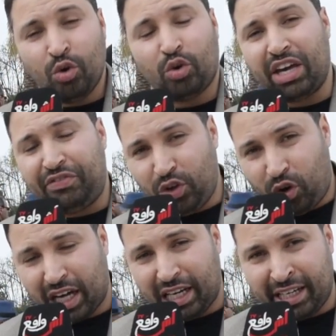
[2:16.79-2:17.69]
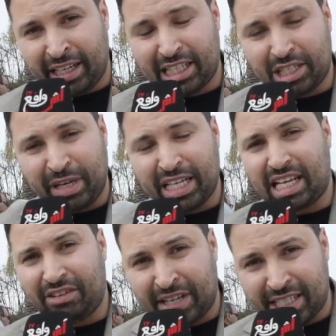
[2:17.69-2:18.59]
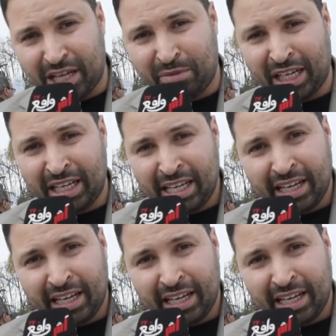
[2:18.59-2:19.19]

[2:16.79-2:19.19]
وكيف يعقل ان 300 الف نسمه